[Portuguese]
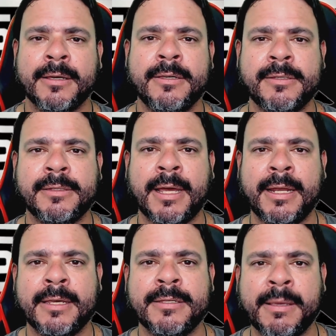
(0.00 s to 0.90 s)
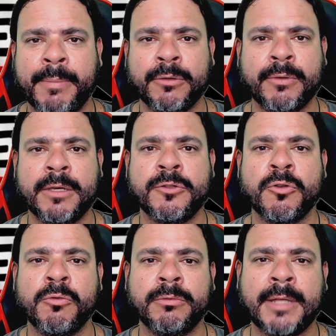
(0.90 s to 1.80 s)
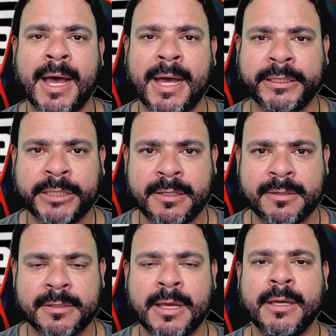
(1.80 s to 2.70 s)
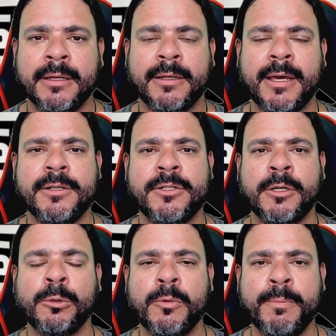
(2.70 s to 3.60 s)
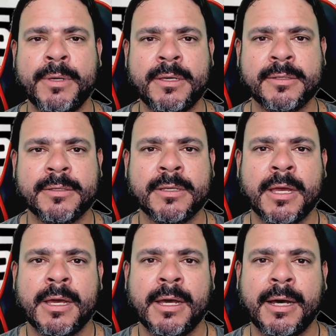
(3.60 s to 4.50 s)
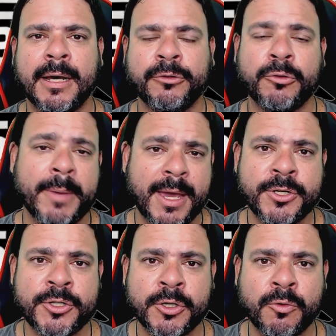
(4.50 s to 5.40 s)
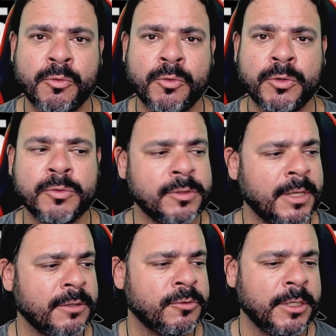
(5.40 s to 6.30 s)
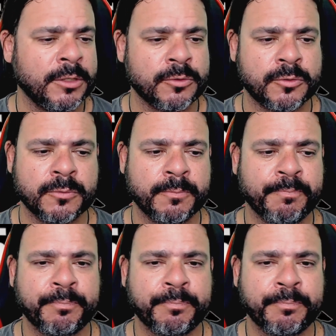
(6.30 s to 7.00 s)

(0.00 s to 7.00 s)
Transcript: que estaria recebendo aí sondagens né, de clubes uh, do México e dos Estados Unidos.